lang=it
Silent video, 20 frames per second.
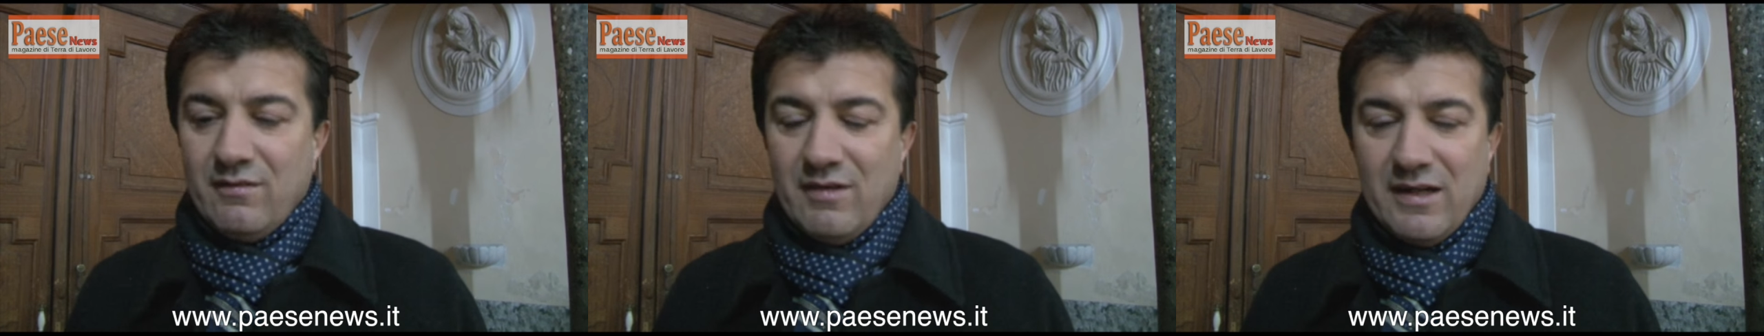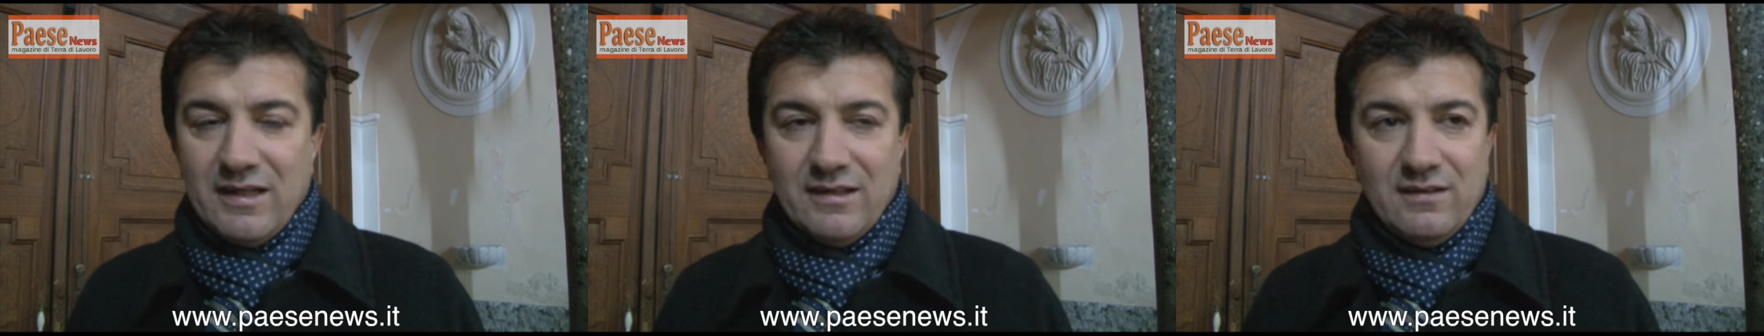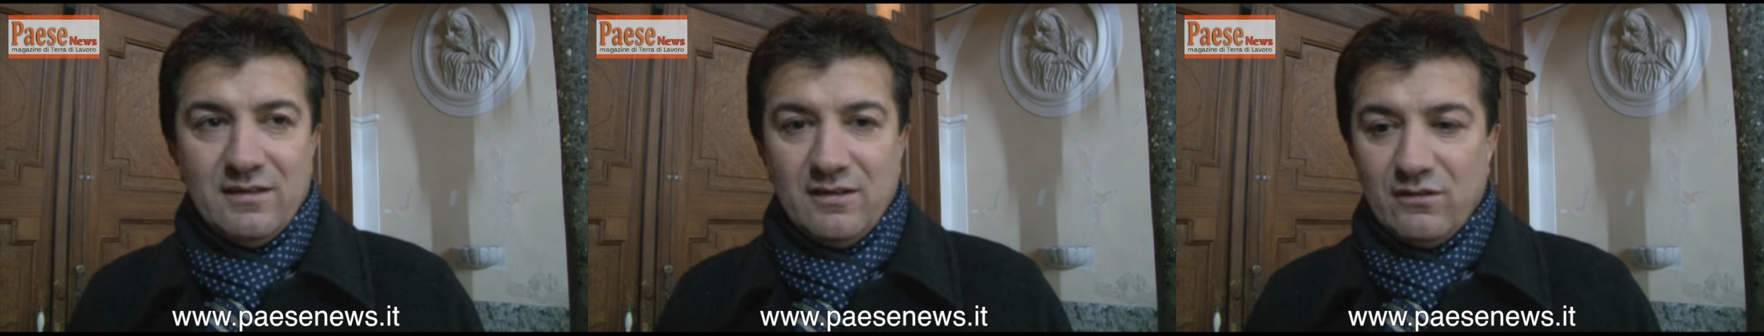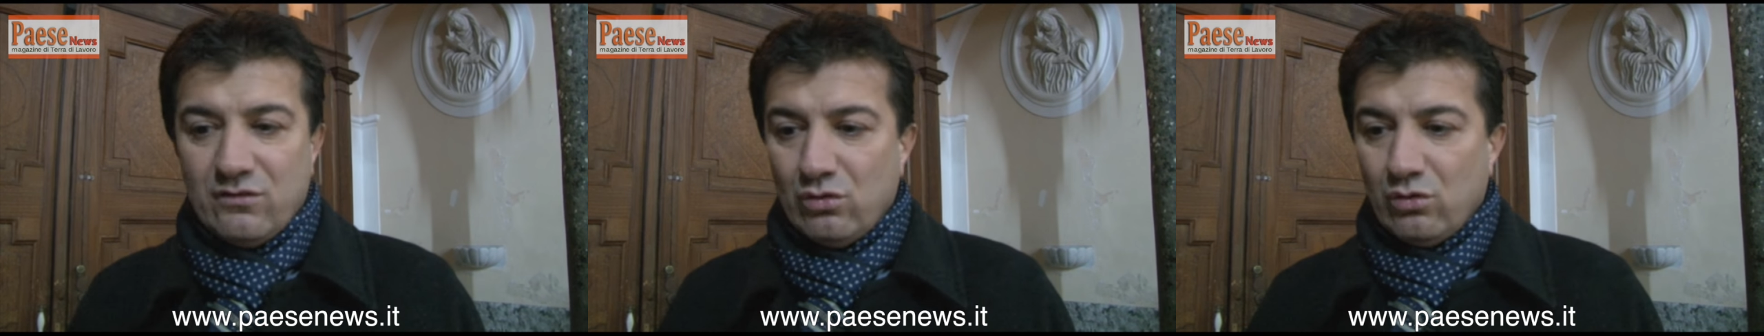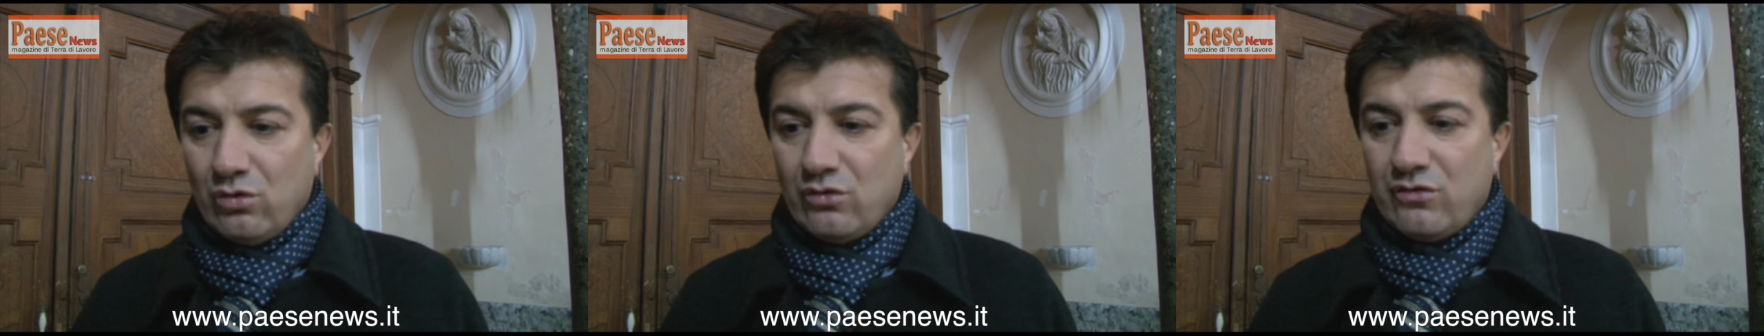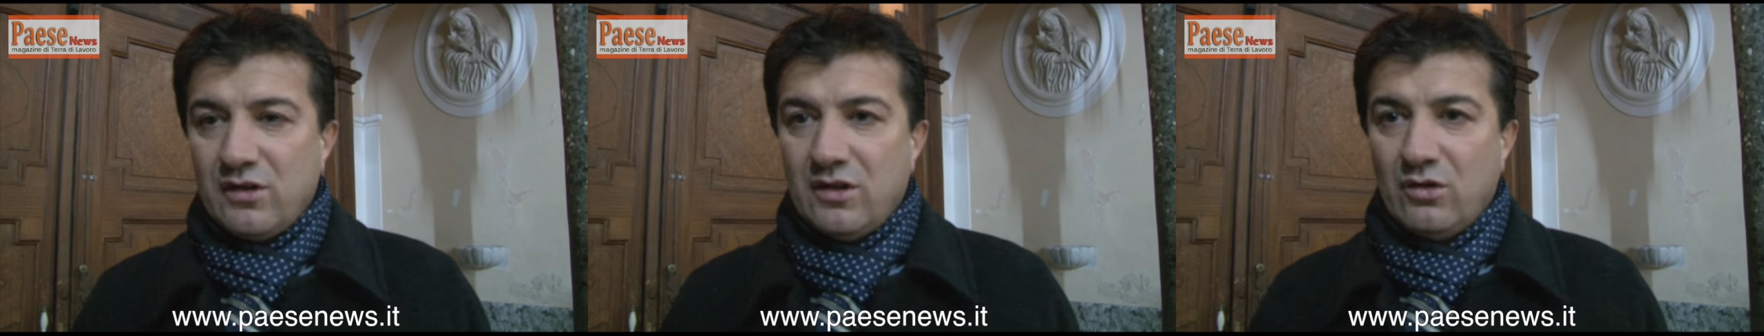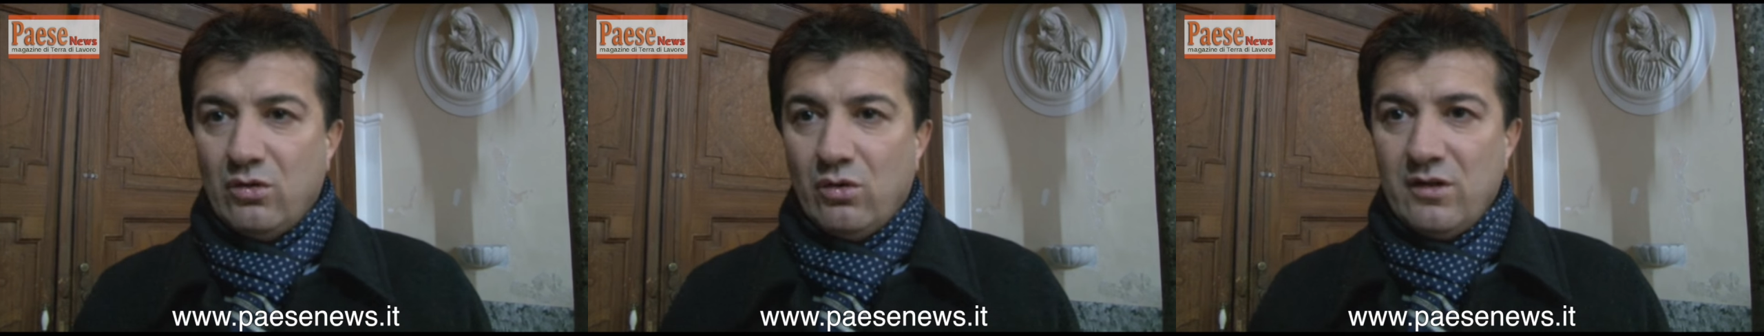eventi sono
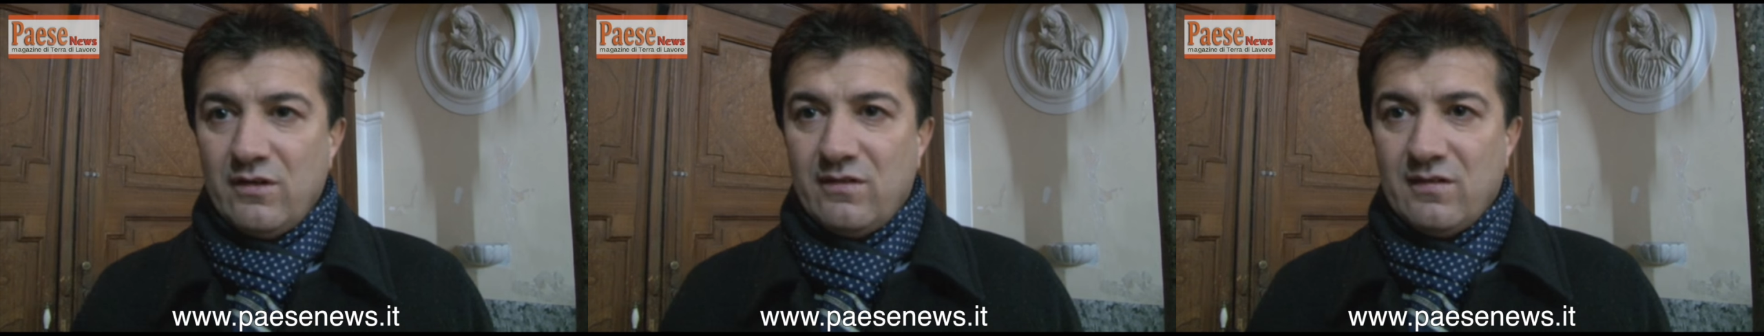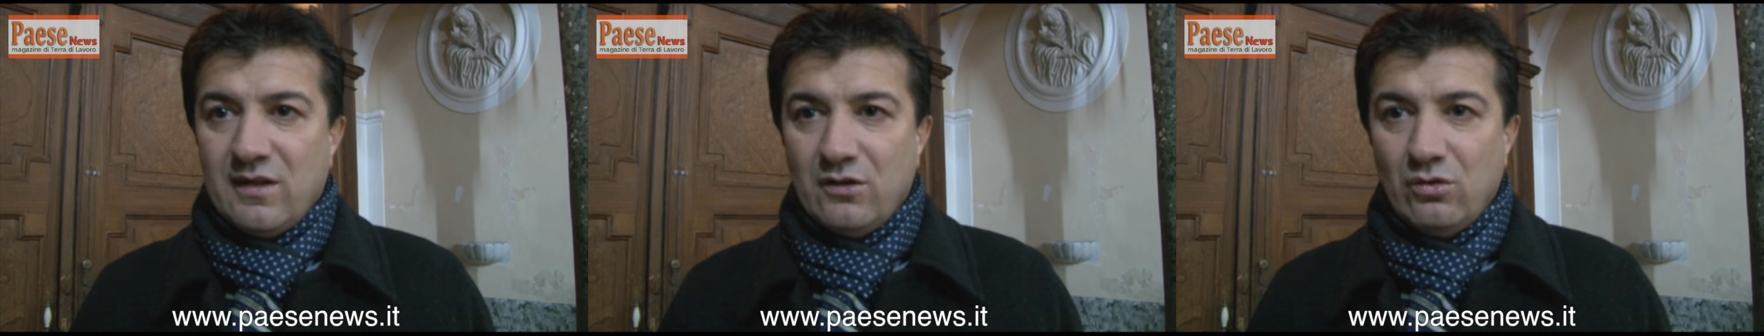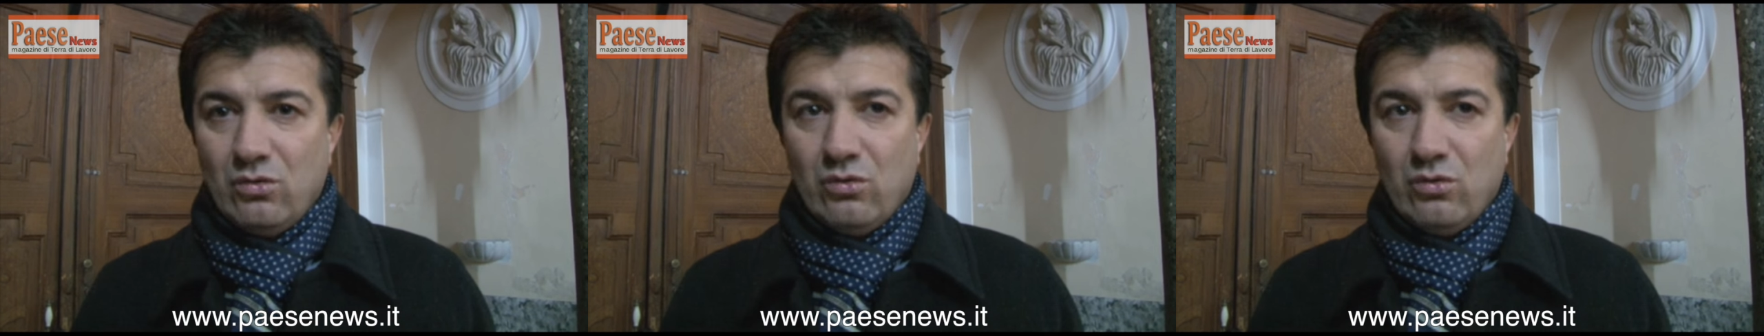sincronizzati